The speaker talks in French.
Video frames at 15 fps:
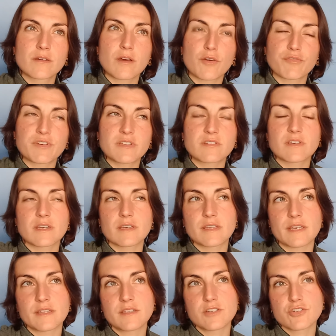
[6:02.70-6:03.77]
en fait, il
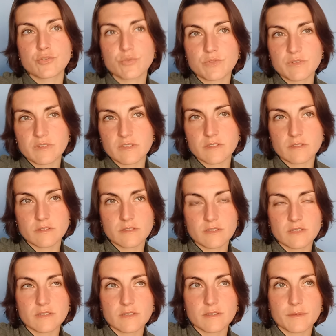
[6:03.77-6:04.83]
y, a, des choses qui,
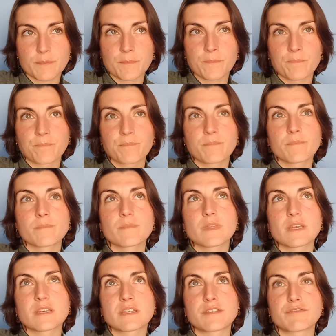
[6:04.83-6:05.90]
qui,
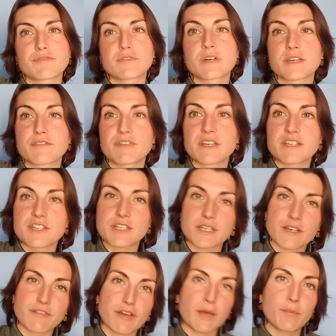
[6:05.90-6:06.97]
qui, font
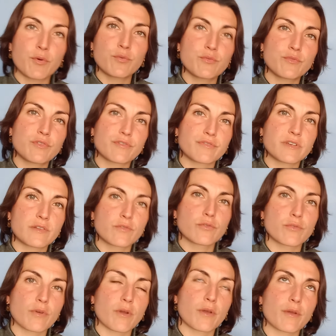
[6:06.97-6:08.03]
réfléchir vraiment, en fait,
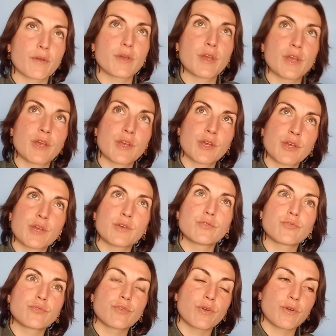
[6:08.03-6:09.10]
sur...
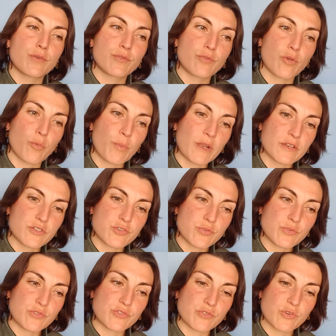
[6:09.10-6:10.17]
sur, sur plein de
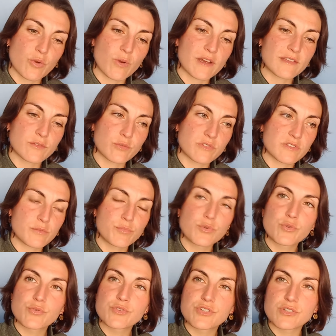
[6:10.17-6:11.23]
choses, je croise aussi
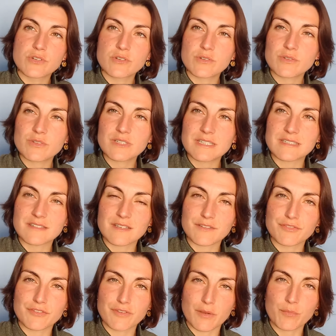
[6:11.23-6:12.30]
beaucoup de gens et ça
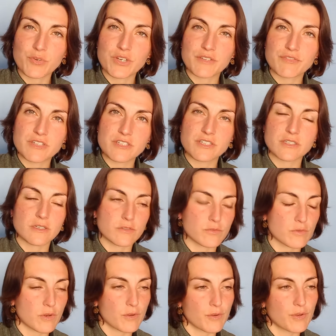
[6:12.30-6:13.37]
fait vraiment réfléchir
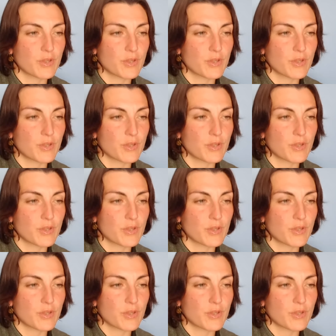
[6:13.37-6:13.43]
sur,